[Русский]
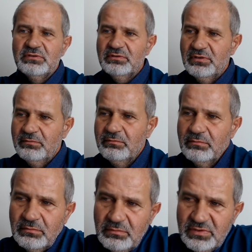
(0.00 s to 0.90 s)

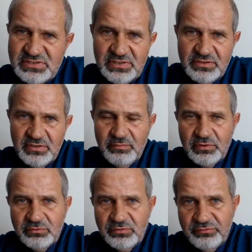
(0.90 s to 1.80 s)
там, на стадии
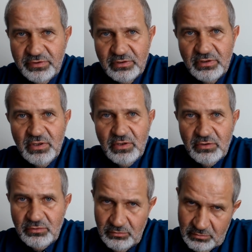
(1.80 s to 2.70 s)
оборудования,
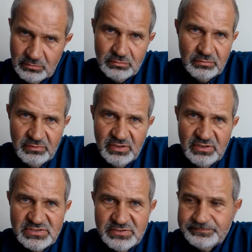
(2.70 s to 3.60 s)
ну,
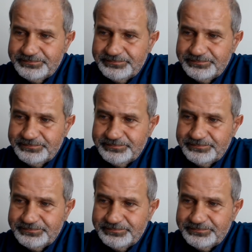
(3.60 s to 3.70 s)
есть.